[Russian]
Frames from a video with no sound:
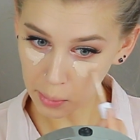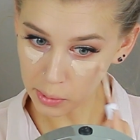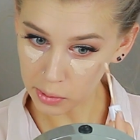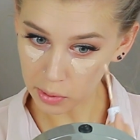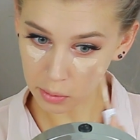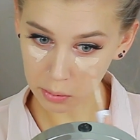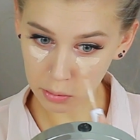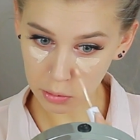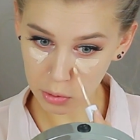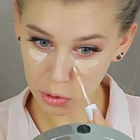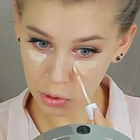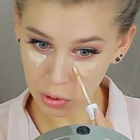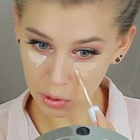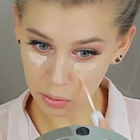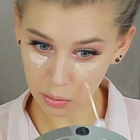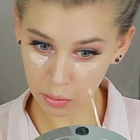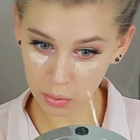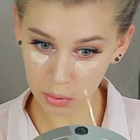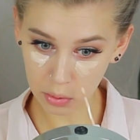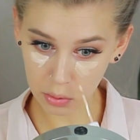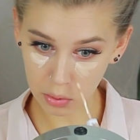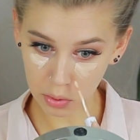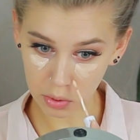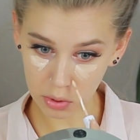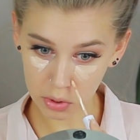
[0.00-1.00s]
потому что
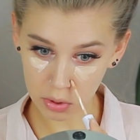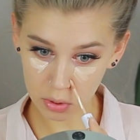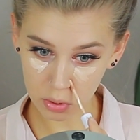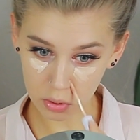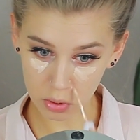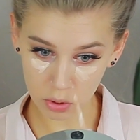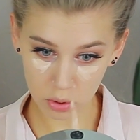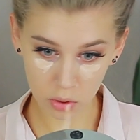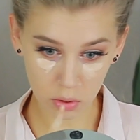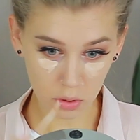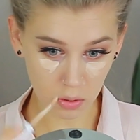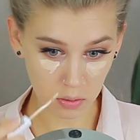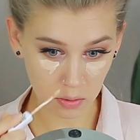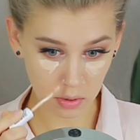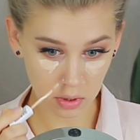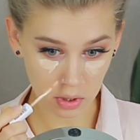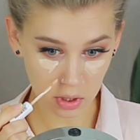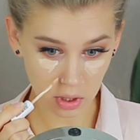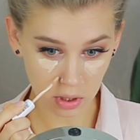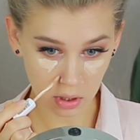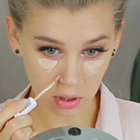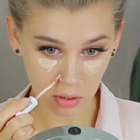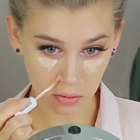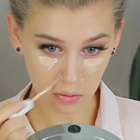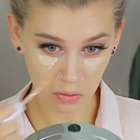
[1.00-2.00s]
буду
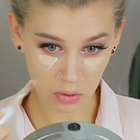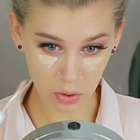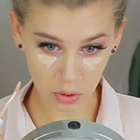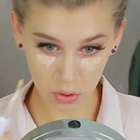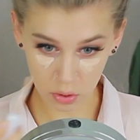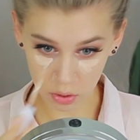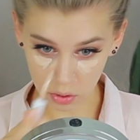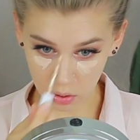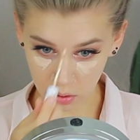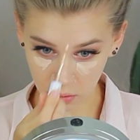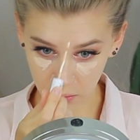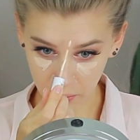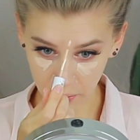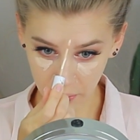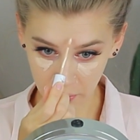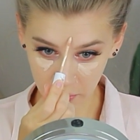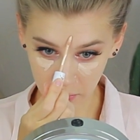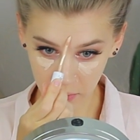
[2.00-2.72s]
растушевывать это все